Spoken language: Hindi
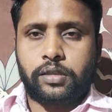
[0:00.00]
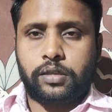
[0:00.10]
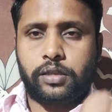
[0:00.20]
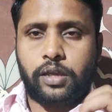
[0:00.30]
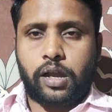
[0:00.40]

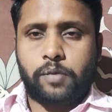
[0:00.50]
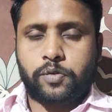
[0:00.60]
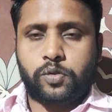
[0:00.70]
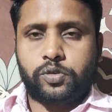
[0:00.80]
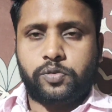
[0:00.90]
यदि
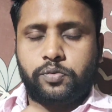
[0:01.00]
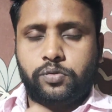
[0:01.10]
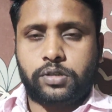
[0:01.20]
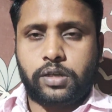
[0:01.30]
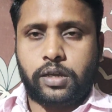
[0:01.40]
आपको कुछ
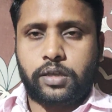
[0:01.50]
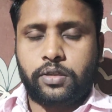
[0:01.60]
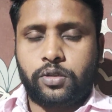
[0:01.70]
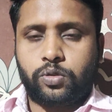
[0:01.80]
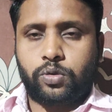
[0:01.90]
पूछना है
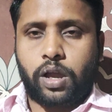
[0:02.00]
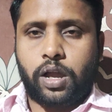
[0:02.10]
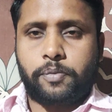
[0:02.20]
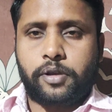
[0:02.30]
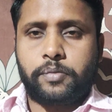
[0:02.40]
तो
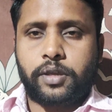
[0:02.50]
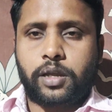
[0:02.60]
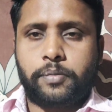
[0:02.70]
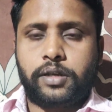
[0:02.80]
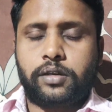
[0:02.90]
आप हमें
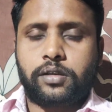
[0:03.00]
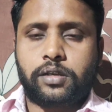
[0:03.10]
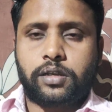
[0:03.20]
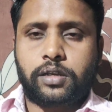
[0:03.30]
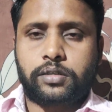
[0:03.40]
कमेंट
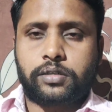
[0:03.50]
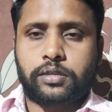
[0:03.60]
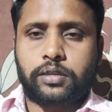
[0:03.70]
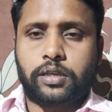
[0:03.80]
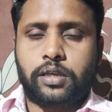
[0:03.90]
कर
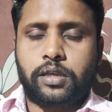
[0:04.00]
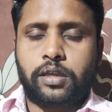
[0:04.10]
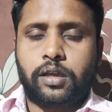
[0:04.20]
सकते हैं